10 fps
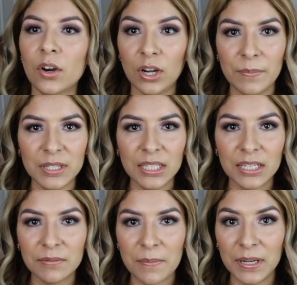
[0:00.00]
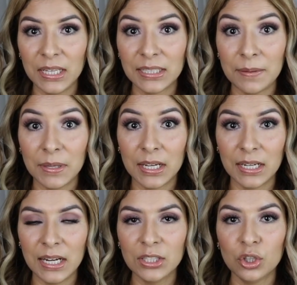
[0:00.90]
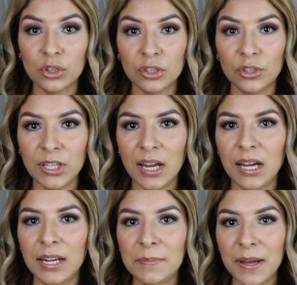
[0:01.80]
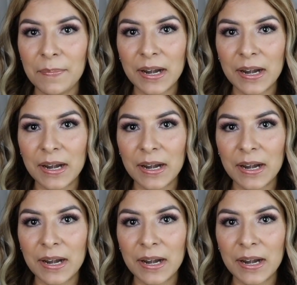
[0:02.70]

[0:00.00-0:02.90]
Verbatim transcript: Hola mis chicas, bienvenidas a mi canal. Yo soy Alma,